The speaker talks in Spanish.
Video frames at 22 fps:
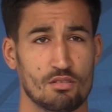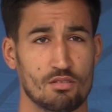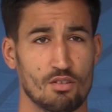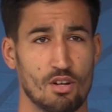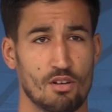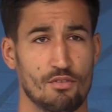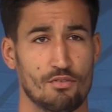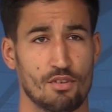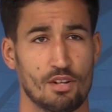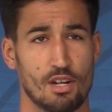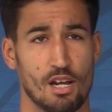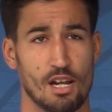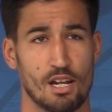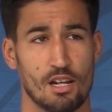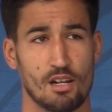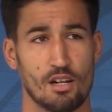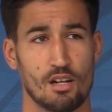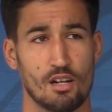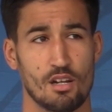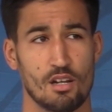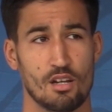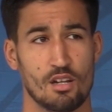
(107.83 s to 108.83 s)
Yo al
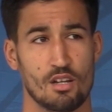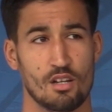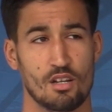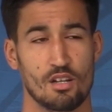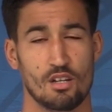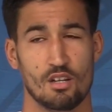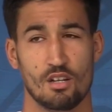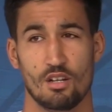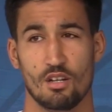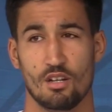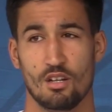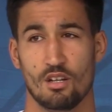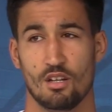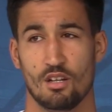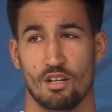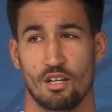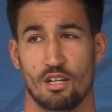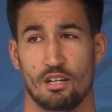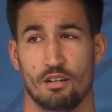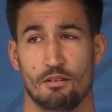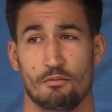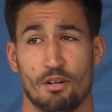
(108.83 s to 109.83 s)
final
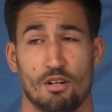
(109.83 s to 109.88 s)
eh,